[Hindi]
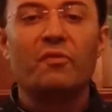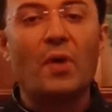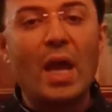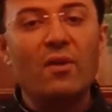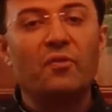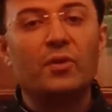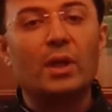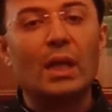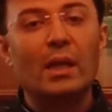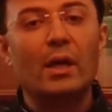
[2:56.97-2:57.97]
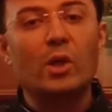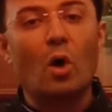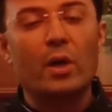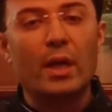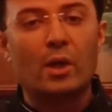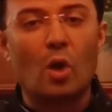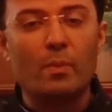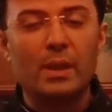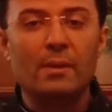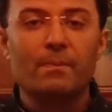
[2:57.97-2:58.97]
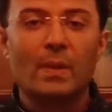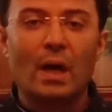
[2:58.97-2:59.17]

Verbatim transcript: फाइव ट्रिलियन डॉलर इकोनॉमी